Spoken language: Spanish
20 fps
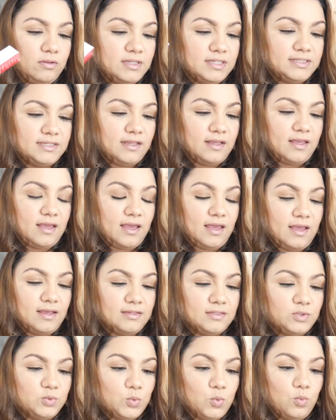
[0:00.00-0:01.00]
dice que
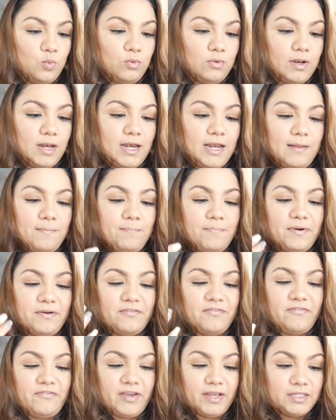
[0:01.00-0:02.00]
es un lip
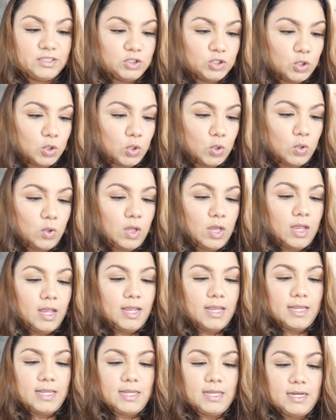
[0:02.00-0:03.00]
perfecto,
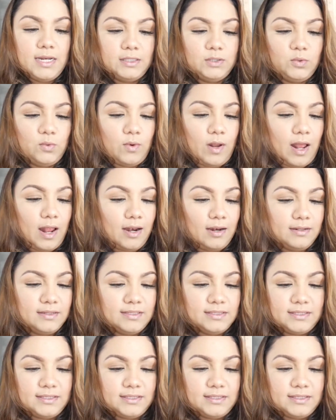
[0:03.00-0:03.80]
y natural.